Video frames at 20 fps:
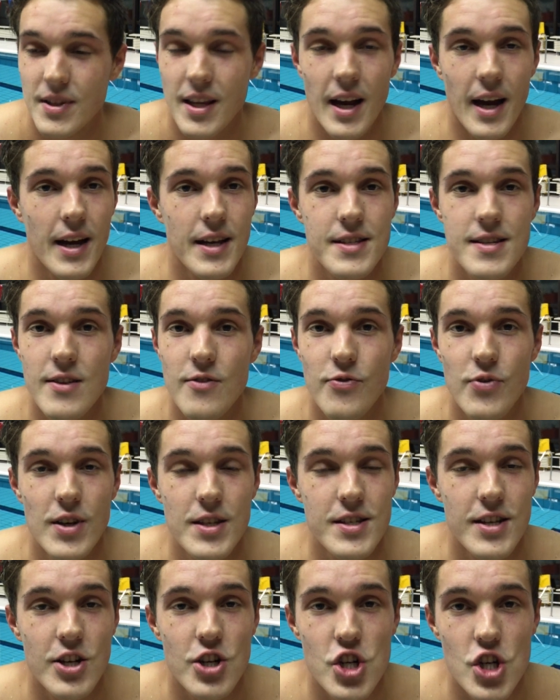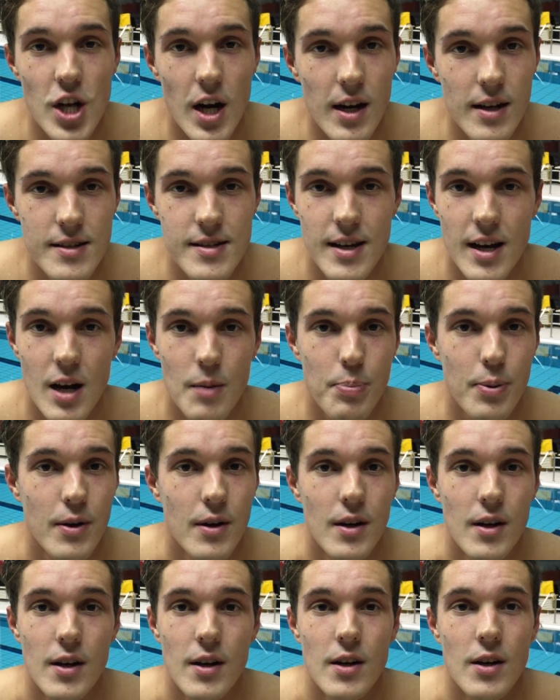13, 14 Starts habe
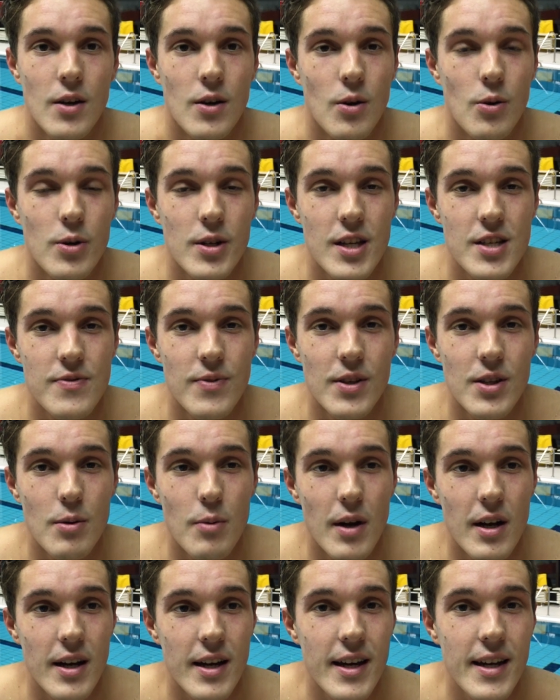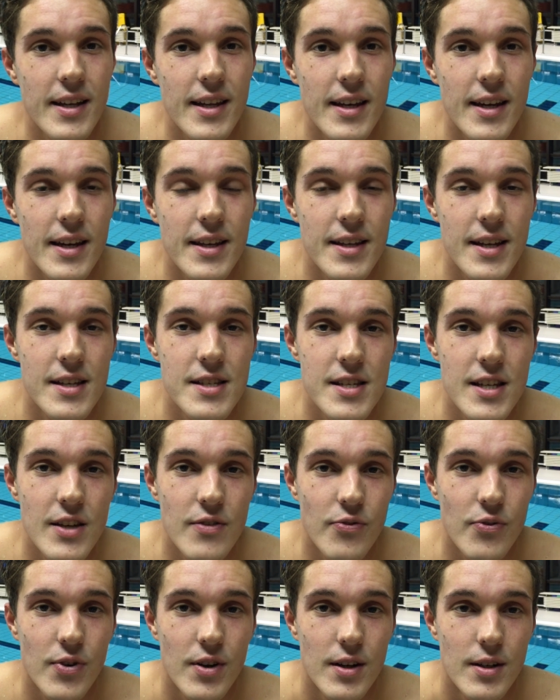und es wird nochmal richtig
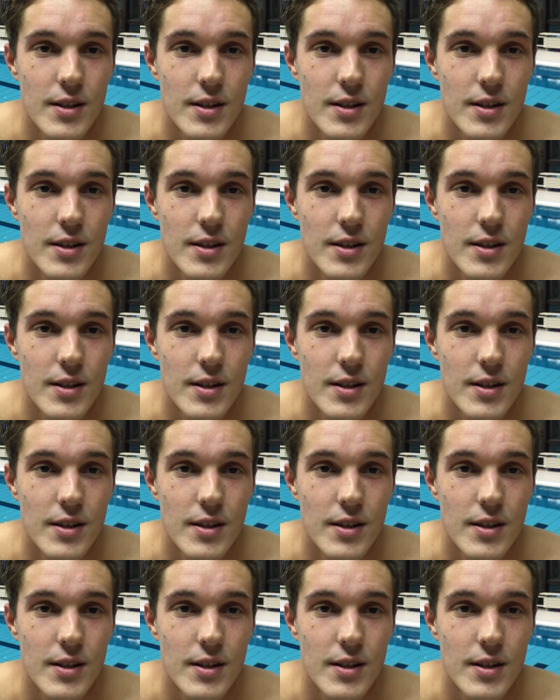intensiv,